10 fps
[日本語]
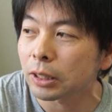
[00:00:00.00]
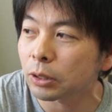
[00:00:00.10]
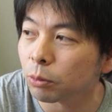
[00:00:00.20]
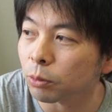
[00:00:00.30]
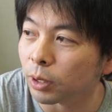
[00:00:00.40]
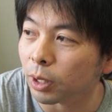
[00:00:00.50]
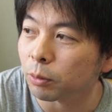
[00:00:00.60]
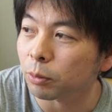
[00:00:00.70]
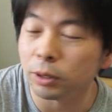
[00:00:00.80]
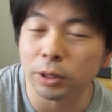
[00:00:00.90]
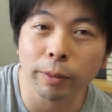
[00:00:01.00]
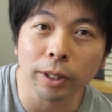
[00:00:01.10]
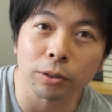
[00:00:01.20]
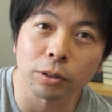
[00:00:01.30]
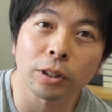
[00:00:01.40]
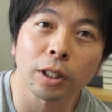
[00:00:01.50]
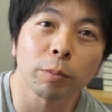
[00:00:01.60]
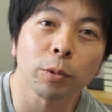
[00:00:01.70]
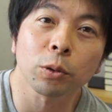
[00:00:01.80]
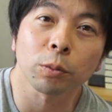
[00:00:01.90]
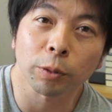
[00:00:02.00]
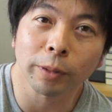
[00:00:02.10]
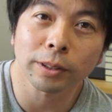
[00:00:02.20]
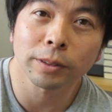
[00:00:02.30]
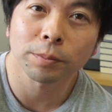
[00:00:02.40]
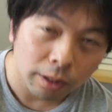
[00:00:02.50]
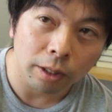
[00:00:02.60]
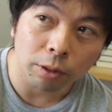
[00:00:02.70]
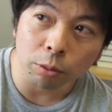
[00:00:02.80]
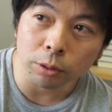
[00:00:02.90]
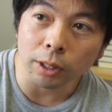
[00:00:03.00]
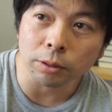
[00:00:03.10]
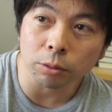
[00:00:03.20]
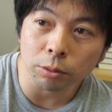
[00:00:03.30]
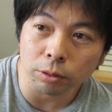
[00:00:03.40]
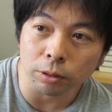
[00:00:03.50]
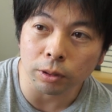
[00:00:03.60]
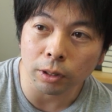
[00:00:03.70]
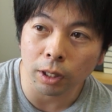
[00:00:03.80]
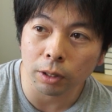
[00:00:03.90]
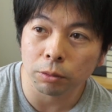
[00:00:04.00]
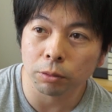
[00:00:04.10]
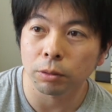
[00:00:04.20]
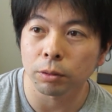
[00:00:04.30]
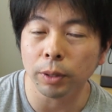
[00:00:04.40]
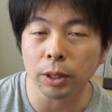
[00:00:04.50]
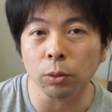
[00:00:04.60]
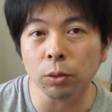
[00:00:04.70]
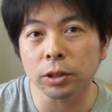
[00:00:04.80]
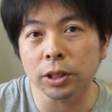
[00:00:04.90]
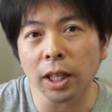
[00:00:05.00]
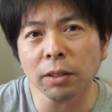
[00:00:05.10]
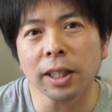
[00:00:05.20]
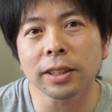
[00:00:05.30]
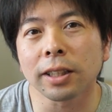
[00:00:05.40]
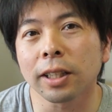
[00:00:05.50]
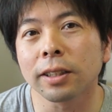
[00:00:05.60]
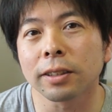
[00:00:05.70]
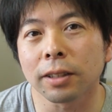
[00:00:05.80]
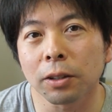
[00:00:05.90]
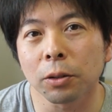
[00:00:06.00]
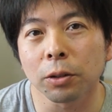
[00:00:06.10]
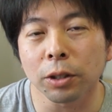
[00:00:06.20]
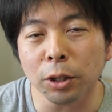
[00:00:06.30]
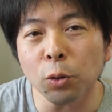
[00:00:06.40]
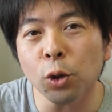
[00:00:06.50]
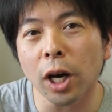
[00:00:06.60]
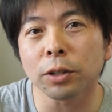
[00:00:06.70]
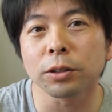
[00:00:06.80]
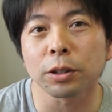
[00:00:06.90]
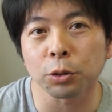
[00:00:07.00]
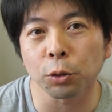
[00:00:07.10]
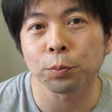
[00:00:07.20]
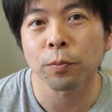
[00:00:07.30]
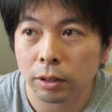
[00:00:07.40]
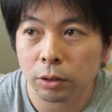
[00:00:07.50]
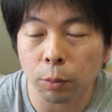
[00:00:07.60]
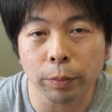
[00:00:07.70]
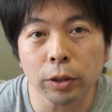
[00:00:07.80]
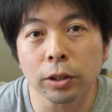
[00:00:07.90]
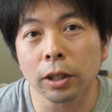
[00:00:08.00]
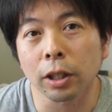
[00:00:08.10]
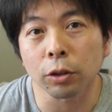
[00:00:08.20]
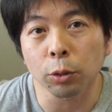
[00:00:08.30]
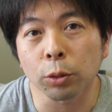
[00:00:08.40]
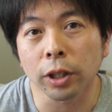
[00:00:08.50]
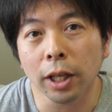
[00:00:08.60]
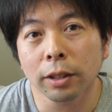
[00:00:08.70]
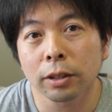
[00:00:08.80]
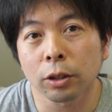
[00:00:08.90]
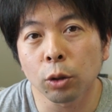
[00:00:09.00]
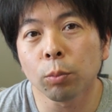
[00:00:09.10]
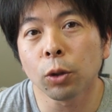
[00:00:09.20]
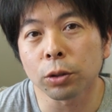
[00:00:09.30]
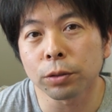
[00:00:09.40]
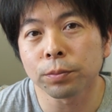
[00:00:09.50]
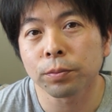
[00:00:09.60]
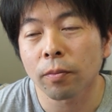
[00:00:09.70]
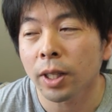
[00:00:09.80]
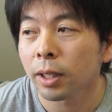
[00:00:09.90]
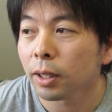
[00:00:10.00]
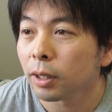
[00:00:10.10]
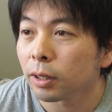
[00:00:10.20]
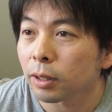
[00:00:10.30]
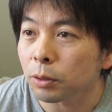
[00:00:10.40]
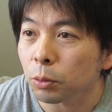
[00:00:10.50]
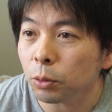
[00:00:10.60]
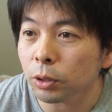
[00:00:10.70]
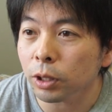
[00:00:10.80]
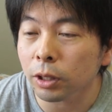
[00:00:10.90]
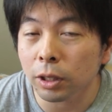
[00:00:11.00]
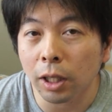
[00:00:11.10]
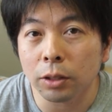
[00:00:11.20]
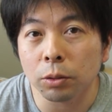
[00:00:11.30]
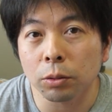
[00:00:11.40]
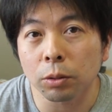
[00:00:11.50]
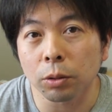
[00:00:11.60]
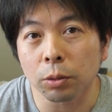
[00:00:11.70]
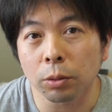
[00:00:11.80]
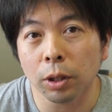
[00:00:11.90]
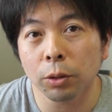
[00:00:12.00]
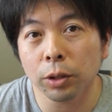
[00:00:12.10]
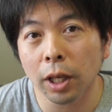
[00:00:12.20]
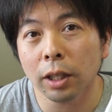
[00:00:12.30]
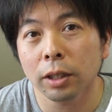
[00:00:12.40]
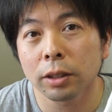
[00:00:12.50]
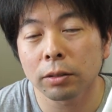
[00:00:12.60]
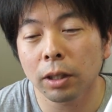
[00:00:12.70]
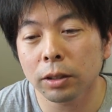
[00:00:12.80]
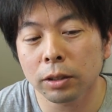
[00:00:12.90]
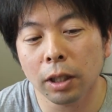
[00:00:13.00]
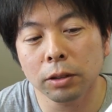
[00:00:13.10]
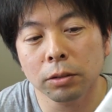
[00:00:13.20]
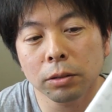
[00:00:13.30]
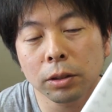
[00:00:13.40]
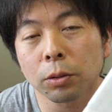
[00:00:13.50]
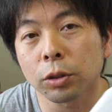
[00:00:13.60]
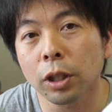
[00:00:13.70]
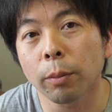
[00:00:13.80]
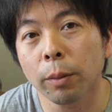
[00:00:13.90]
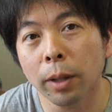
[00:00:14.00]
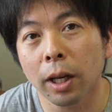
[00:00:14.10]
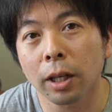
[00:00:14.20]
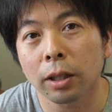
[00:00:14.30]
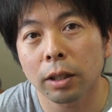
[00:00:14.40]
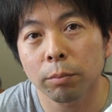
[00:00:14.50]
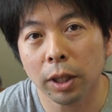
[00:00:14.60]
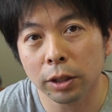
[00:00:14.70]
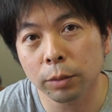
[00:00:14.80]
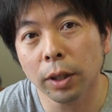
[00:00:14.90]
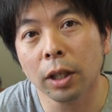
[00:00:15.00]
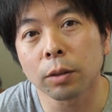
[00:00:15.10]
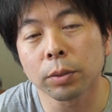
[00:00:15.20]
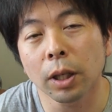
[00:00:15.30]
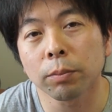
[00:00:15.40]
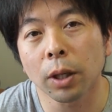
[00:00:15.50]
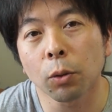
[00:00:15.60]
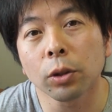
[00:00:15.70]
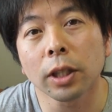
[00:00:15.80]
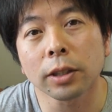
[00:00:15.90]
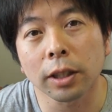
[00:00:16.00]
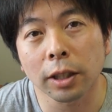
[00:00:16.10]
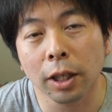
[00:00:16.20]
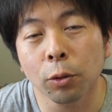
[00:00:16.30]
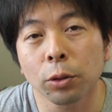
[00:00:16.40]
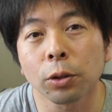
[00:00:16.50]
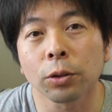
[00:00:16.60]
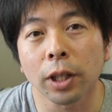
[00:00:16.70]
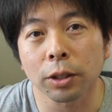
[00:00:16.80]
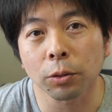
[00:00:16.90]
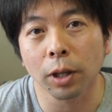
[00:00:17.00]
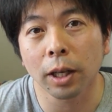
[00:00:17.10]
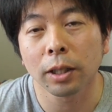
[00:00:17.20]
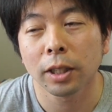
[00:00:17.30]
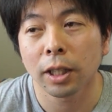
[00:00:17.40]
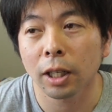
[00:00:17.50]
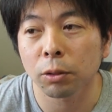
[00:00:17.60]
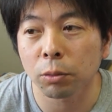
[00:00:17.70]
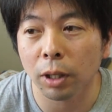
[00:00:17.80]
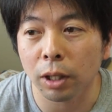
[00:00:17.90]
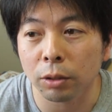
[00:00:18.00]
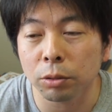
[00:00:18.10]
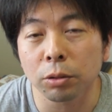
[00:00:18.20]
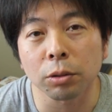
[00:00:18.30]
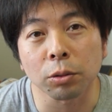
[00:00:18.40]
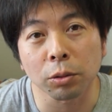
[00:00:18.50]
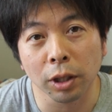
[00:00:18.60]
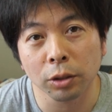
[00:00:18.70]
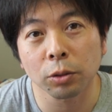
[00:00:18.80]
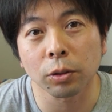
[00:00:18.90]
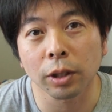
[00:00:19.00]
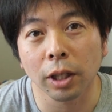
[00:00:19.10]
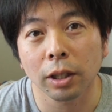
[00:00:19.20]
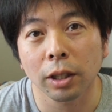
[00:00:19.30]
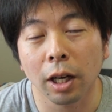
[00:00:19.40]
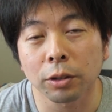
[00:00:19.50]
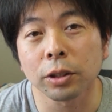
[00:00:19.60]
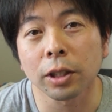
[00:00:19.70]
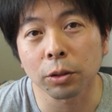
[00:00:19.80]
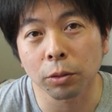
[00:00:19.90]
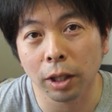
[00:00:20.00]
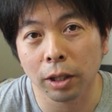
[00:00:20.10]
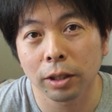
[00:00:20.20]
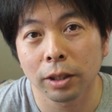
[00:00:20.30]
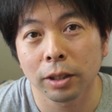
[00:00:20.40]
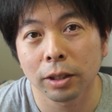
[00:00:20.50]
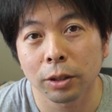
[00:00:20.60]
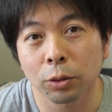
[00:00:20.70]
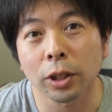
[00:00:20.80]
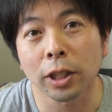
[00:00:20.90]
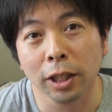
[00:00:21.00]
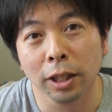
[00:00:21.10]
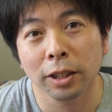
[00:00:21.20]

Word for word: ちょっとねこれしばらく続けてみようと思いますで今日早速、あのー、まあ、ここ近いわけじゃないんですけどイオンがあるんですよショッピングセンターのンねイオンモールでそこに行ってちょっとこれをねすれ違い通信をしたまま、まあ、しばらくプラプラ本屋さんでね本読んだりとかあとはくるくるとねちょっとね歩いたりとか1人でね